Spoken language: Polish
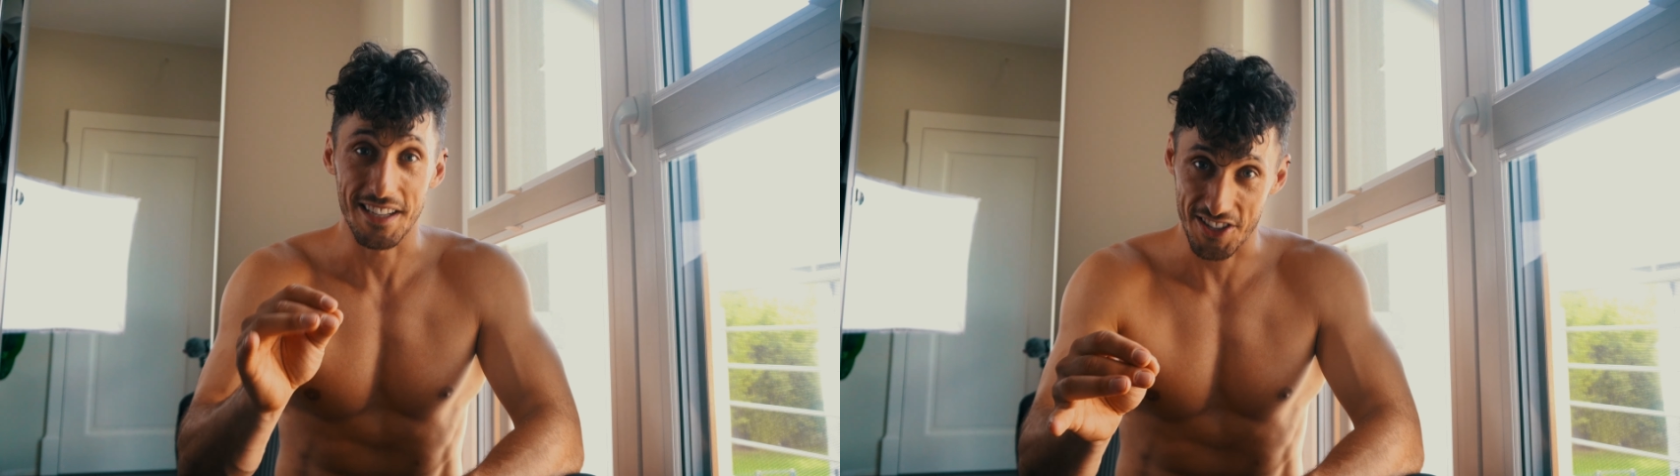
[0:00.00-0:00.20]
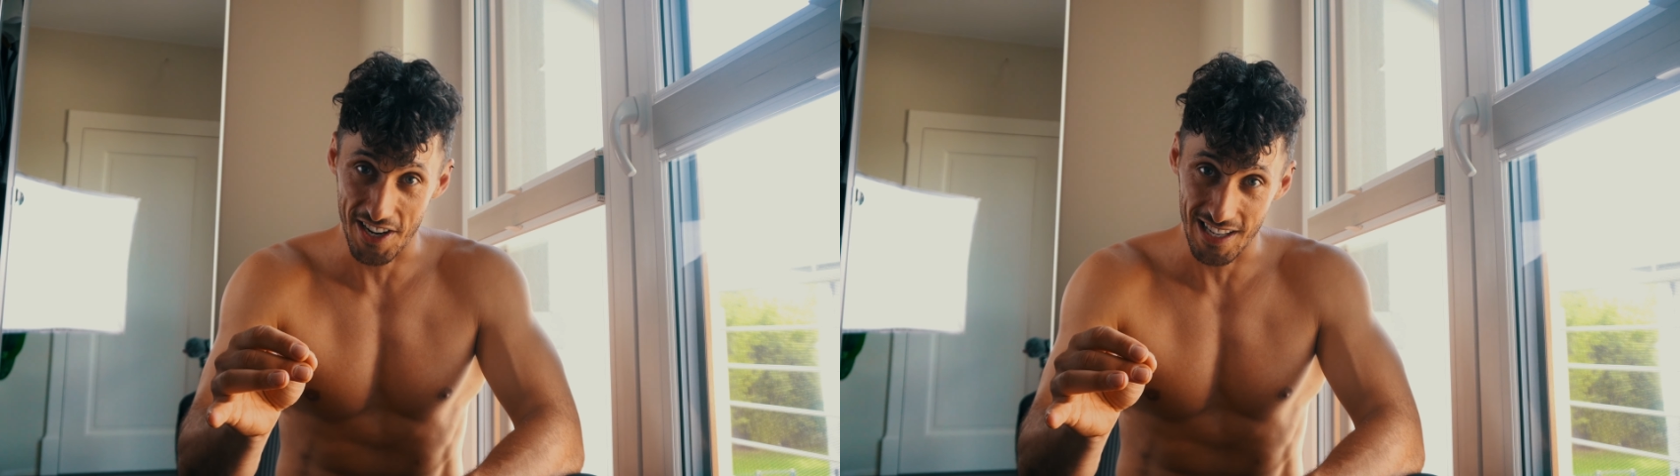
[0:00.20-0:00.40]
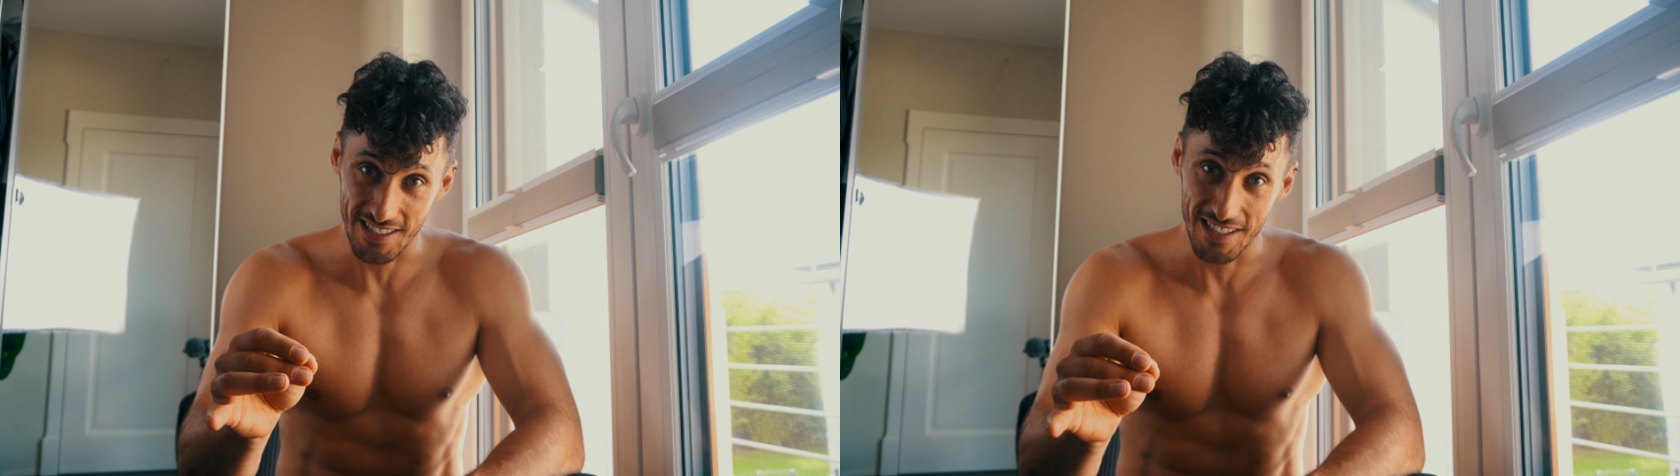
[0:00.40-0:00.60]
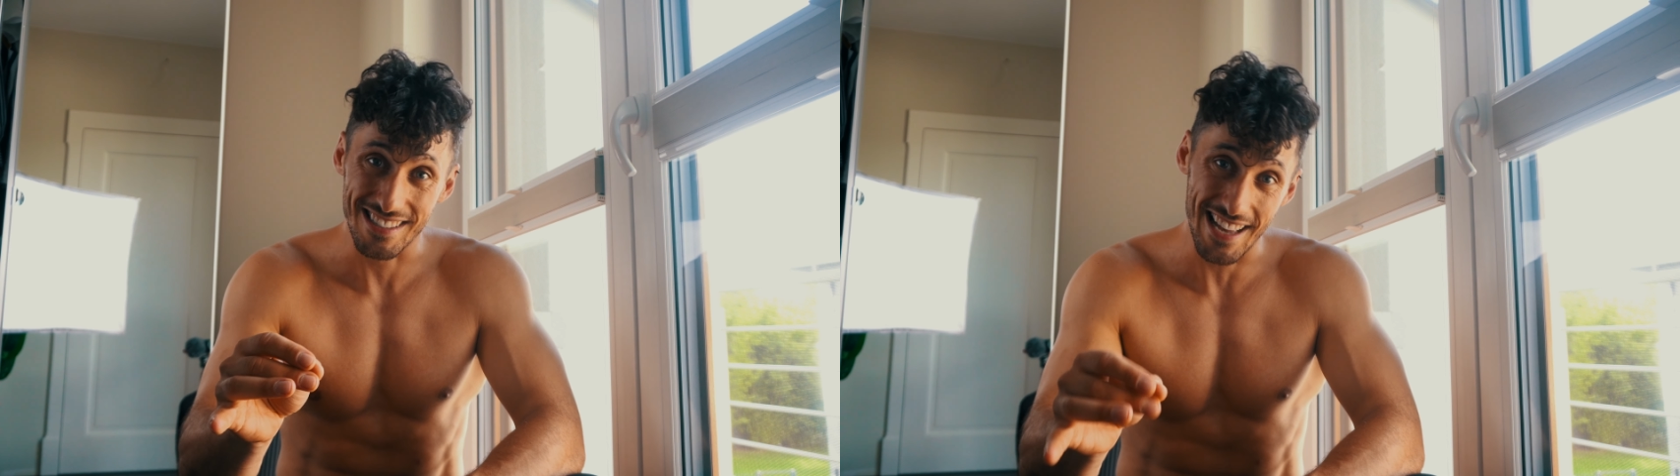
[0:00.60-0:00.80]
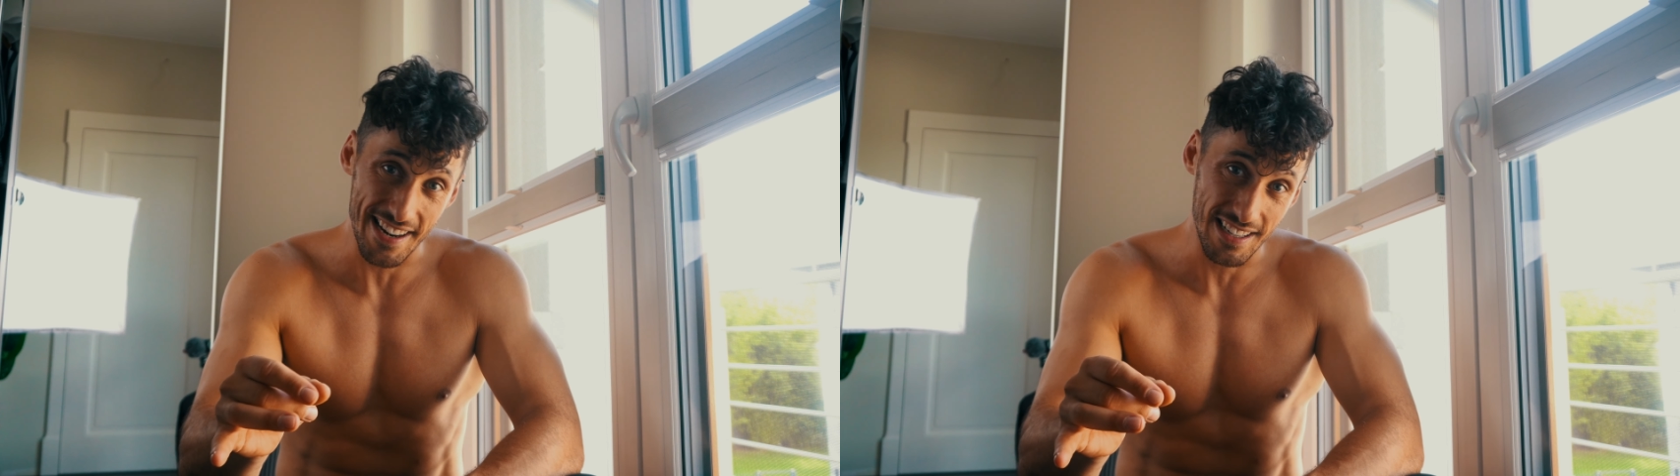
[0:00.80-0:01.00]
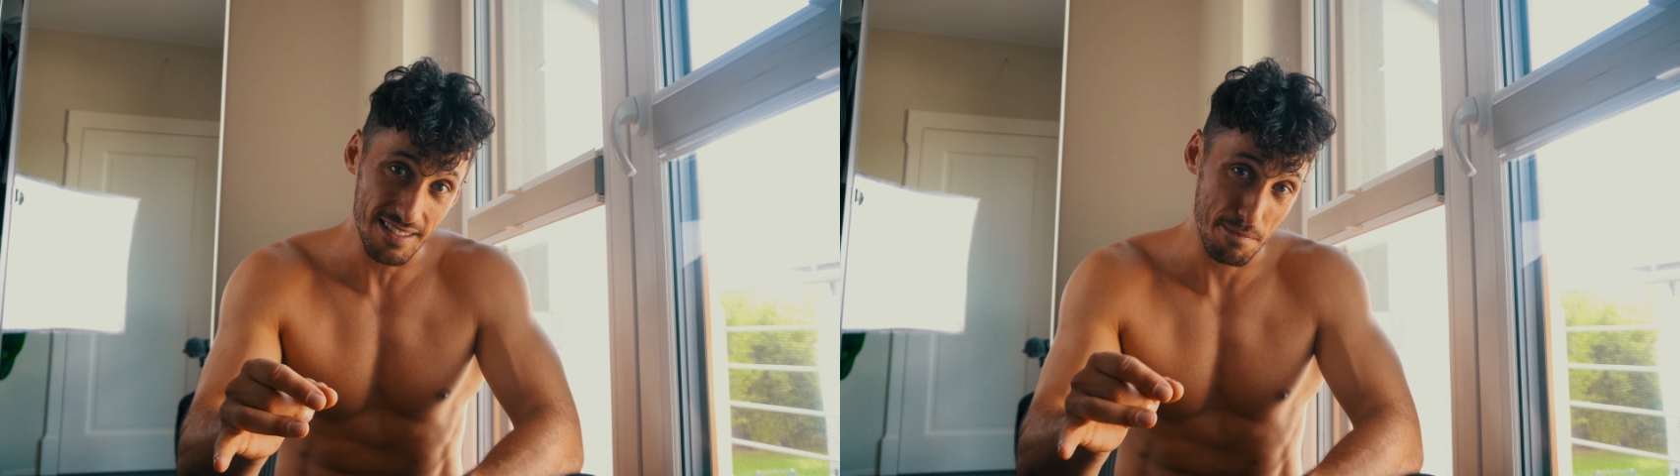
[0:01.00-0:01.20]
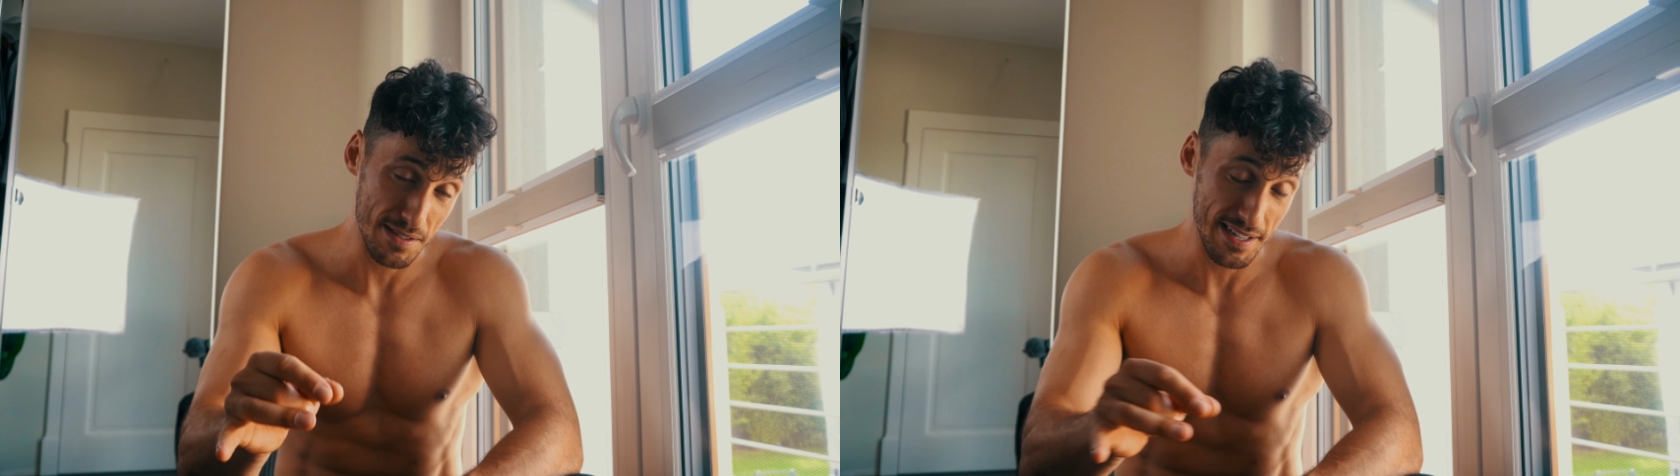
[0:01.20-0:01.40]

Jeszcze raz, Zara, bez